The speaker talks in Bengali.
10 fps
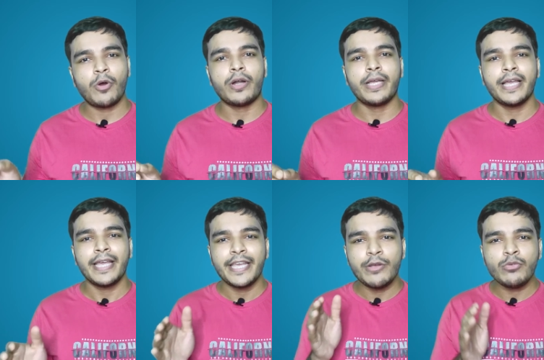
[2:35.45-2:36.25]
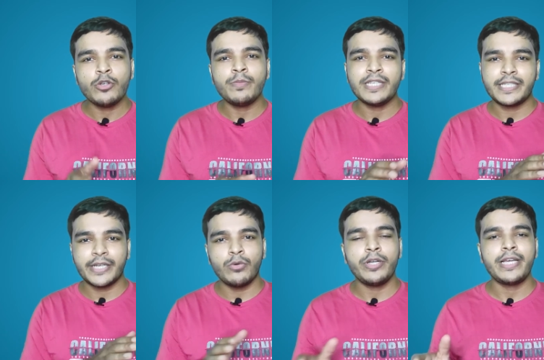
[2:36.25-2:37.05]
পর ইউটিউব যে
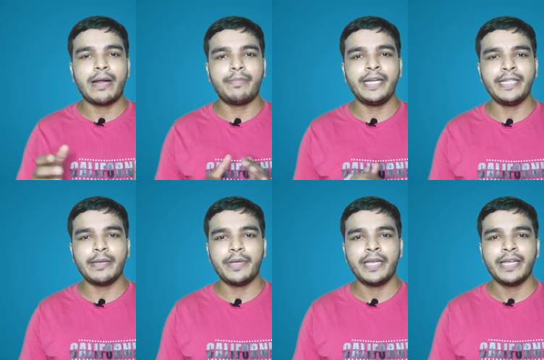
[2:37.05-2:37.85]
সিকিউরিটি আপডেট দেবে